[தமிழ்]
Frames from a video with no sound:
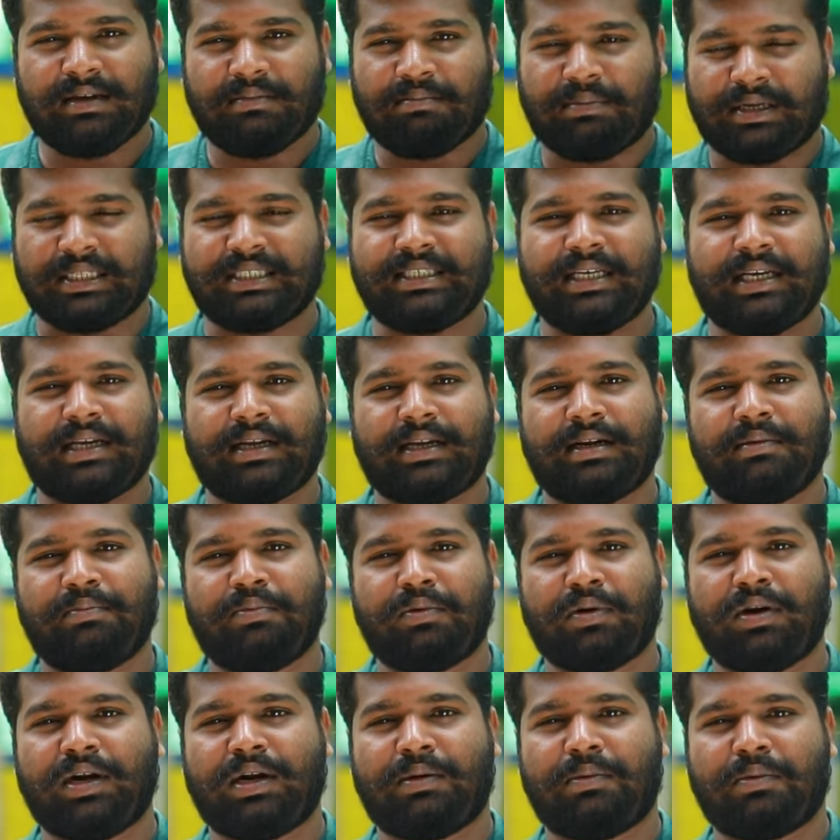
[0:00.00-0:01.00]
பச்சையாக இருக்கிற
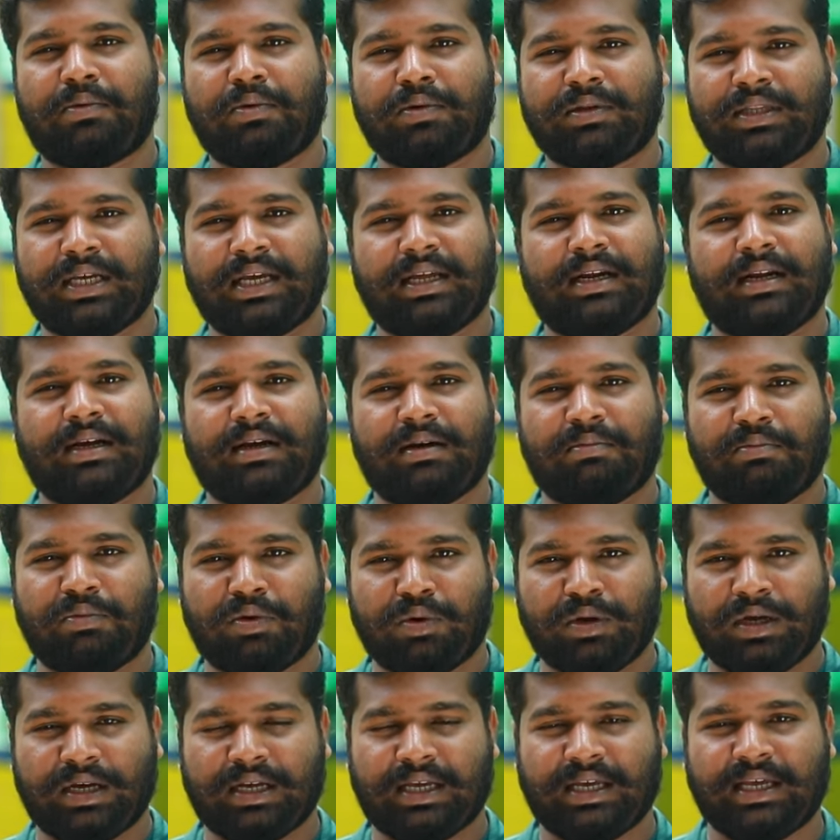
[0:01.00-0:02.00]
பொருள் நம்ம கொடுத்தா இதில்
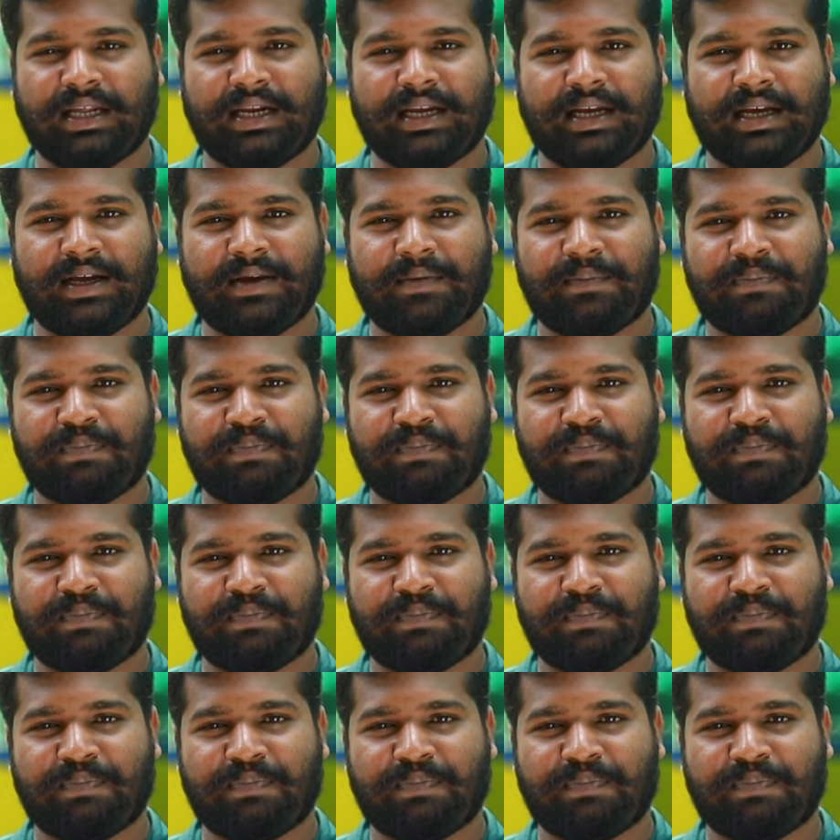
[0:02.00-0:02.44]
முருங்கைக்கீரை